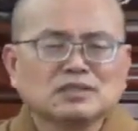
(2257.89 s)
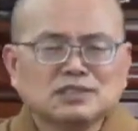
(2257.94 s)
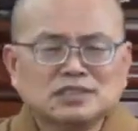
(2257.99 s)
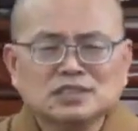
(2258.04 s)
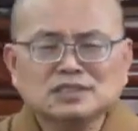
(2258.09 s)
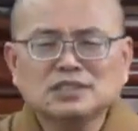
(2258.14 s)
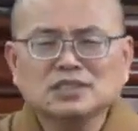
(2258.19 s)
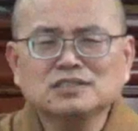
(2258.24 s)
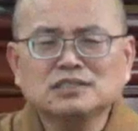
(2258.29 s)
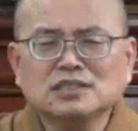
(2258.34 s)

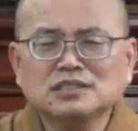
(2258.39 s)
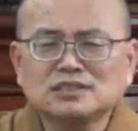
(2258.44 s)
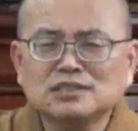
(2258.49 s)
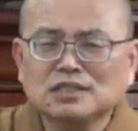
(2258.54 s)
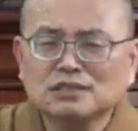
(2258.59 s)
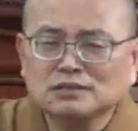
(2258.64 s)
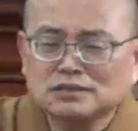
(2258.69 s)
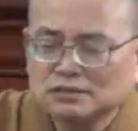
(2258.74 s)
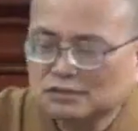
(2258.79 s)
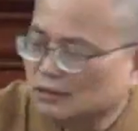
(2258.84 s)
渐渐渐
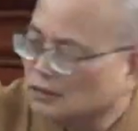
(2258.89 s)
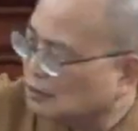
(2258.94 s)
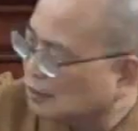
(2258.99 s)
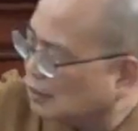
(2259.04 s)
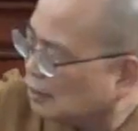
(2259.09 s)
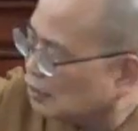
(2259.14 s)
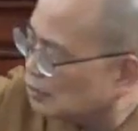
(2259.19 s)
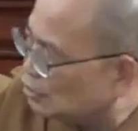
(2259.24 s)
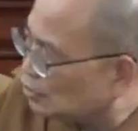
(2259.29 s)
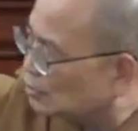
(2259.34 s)
渐，
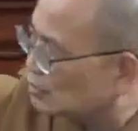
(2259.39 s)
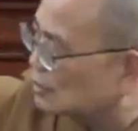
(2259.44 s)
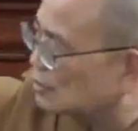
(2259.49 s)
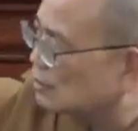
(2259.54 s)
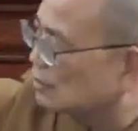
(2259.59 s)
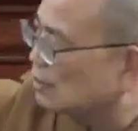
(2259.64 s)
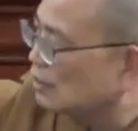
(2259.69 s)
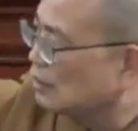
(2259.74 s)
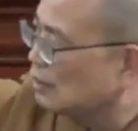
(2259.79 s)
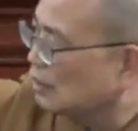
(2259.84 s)
就是
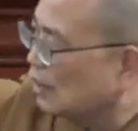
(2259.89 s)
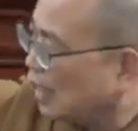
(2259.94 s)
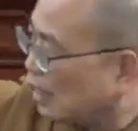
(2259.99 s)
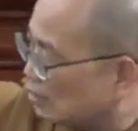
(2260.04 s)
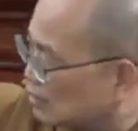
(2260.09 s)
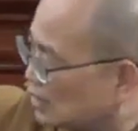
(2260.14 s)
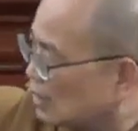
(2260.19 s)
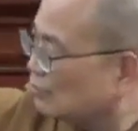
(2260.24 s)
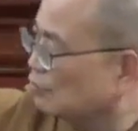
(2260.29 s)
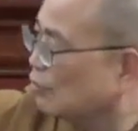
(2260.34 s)
好
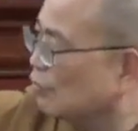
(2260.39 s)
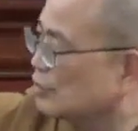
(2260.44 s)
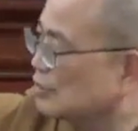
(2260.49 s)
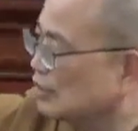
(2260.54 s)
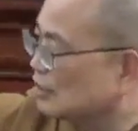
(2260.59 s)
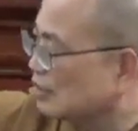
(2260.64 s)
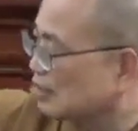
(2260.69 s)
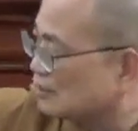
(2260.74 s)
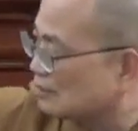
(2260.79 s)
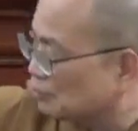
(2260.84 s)
像佛
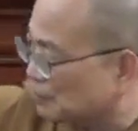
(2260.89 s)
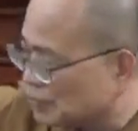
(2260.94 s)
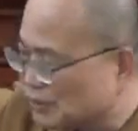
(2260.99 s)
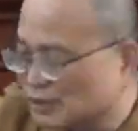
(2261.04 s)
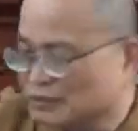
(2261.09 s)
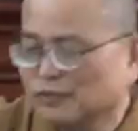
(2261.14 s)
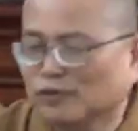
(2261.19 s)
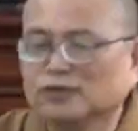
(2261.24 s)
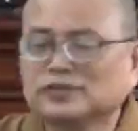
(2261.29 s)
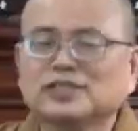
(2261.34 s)
教，但是不
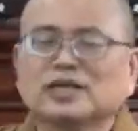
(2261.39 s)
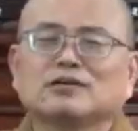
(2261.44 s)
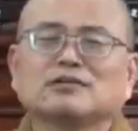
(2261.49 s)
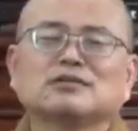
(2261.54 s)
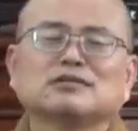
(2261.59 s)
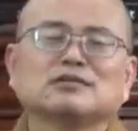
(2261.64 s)
是佛教，